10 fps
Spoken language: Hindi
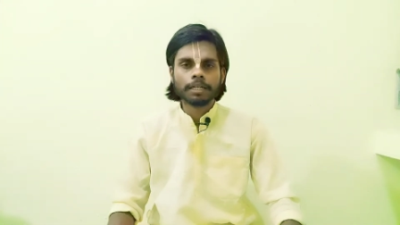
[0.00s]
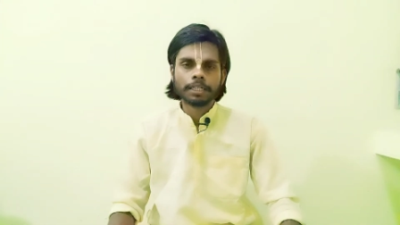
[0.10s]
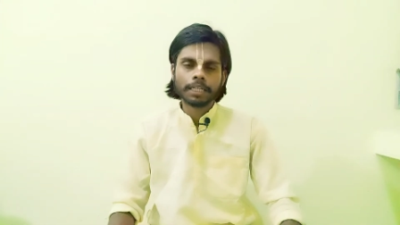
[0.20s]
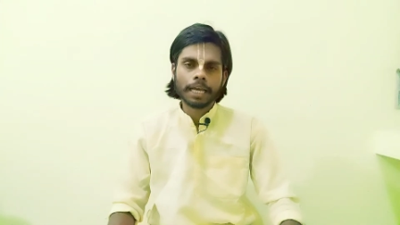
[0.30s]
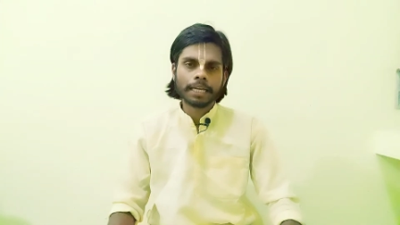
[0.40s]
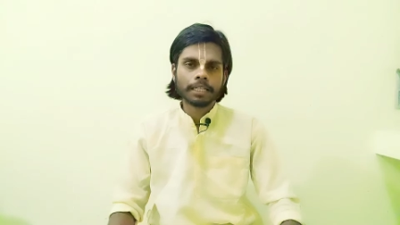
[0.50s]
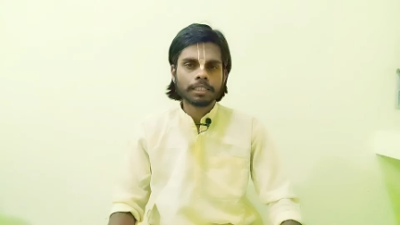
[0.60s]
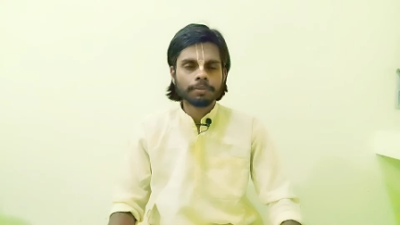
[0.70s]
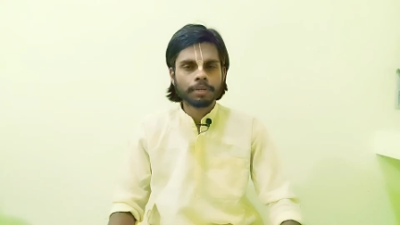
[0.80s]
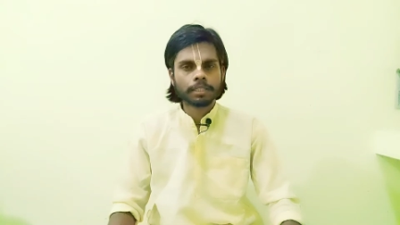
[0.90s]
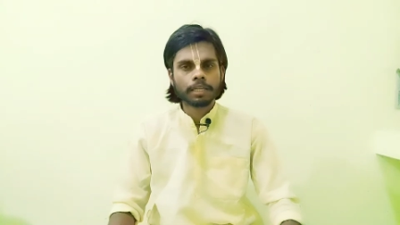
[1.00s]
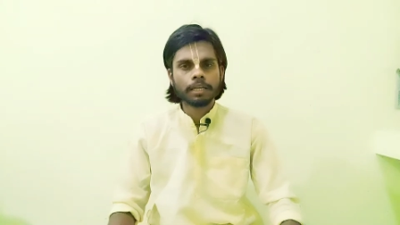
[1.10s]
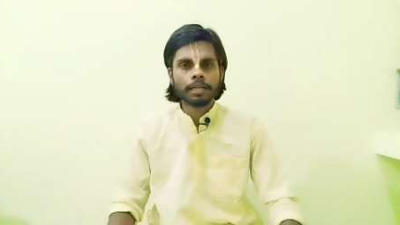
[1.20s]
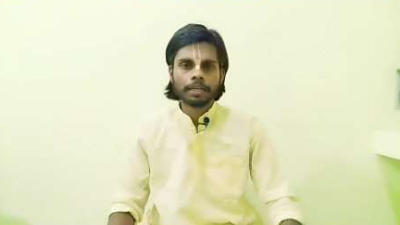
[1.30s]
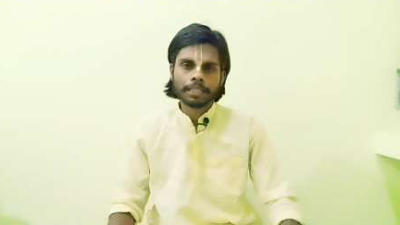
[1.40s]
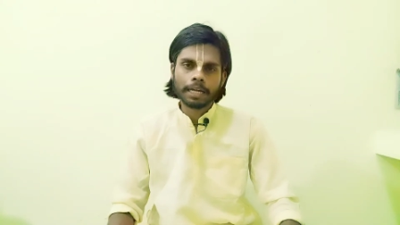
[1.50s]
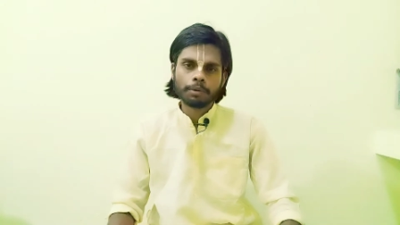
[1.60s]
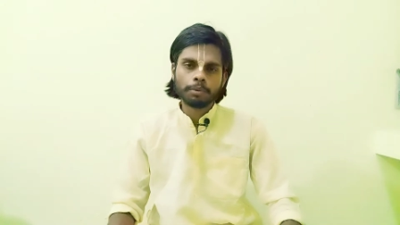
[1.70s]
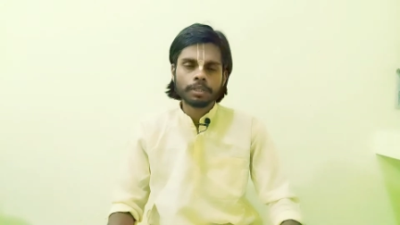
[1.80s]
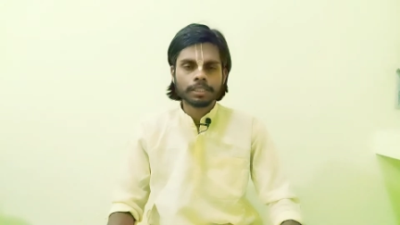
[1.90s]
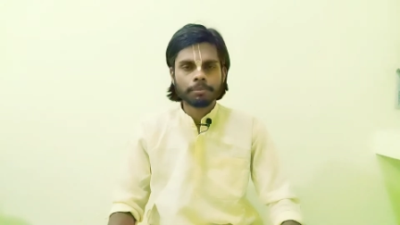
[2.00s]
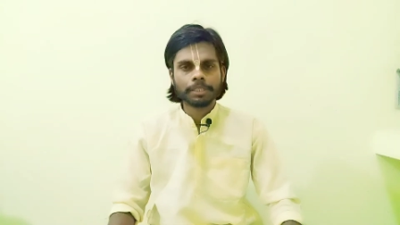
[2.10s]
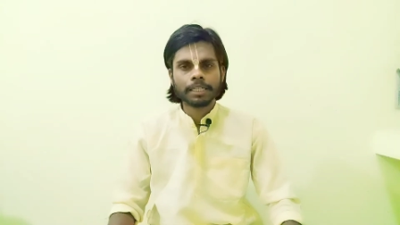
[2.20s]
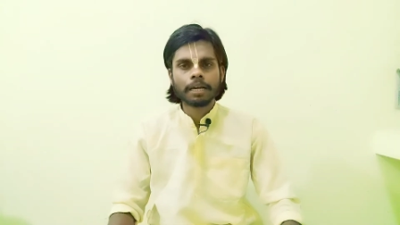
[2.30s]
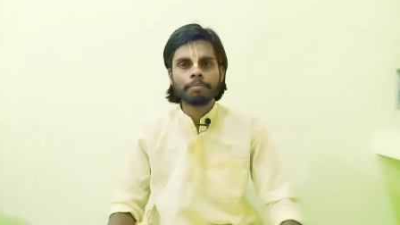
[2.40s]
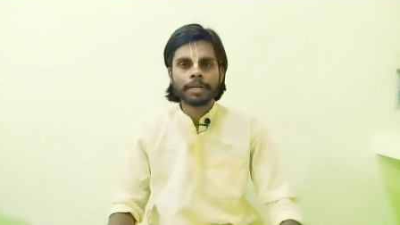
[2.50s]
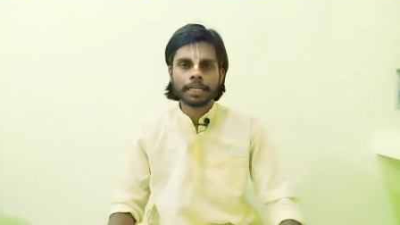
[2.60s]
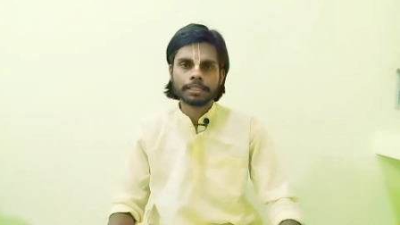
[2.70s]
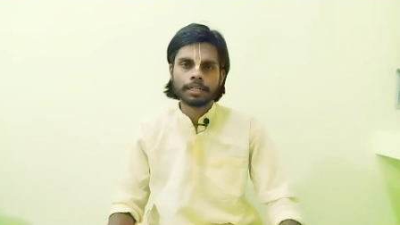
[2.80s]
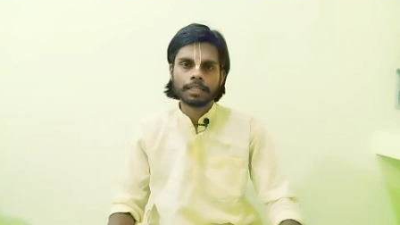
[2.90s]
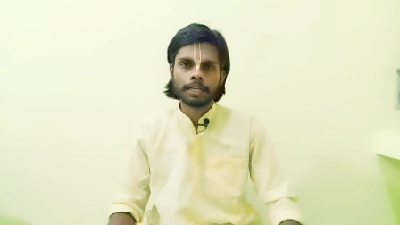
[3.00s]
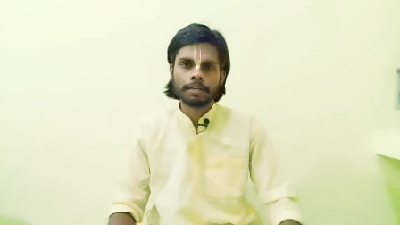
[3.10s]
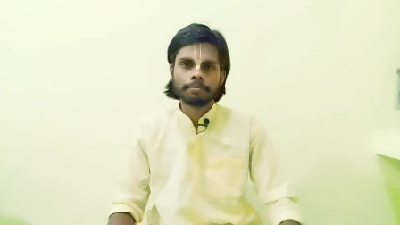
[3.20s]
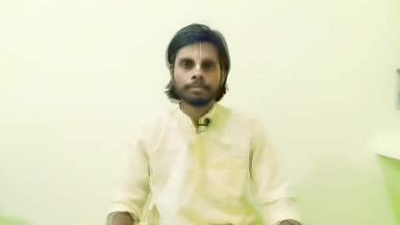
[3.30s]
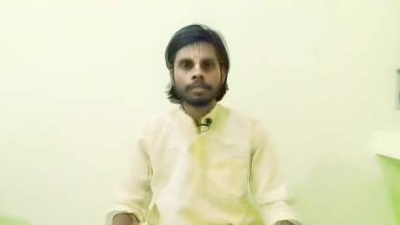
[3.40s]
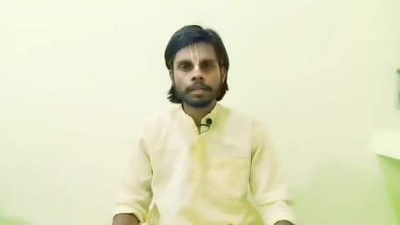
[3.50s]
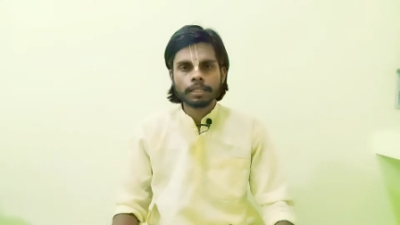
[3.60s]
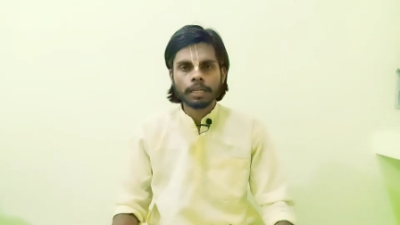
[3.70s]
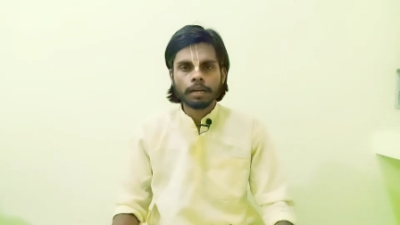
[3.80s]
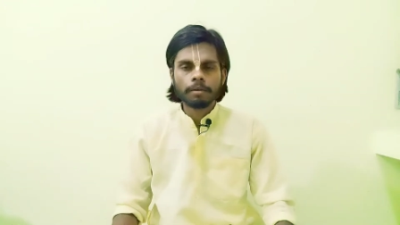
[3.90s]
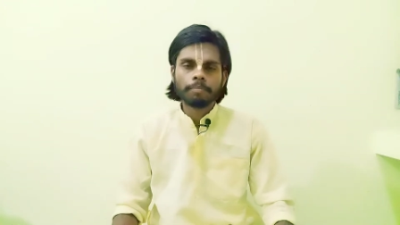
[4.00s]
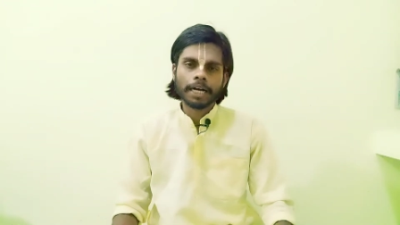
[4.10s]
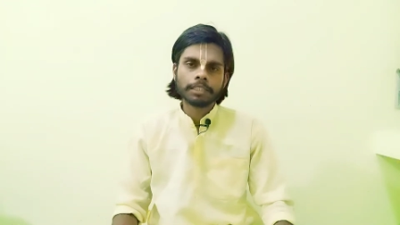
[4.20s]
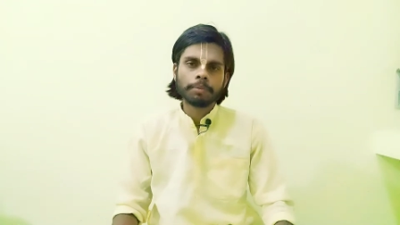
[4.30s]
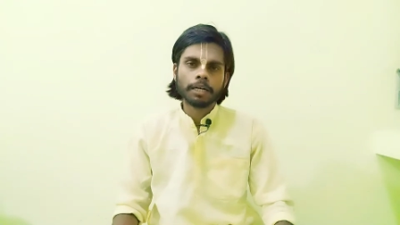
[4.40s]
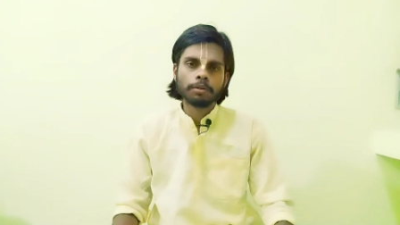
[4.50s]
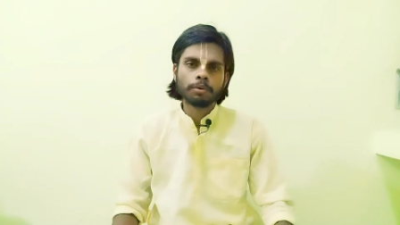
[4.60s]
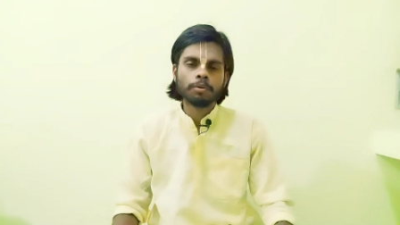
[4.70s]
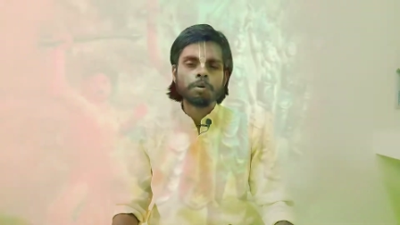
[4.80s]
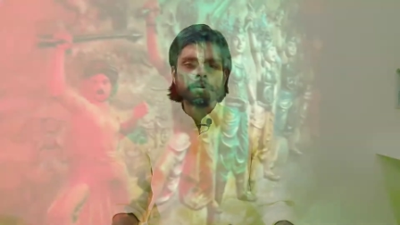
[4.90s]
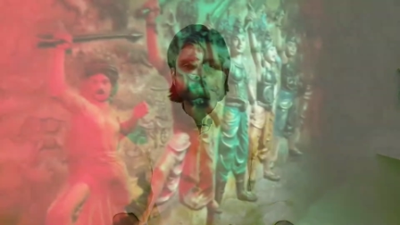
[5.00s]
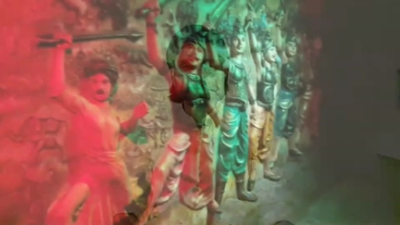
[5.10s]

निर्जला एकादशी व्रत के कथा को समझने का प्रयास करते हैं यह कथा पांच पांडवों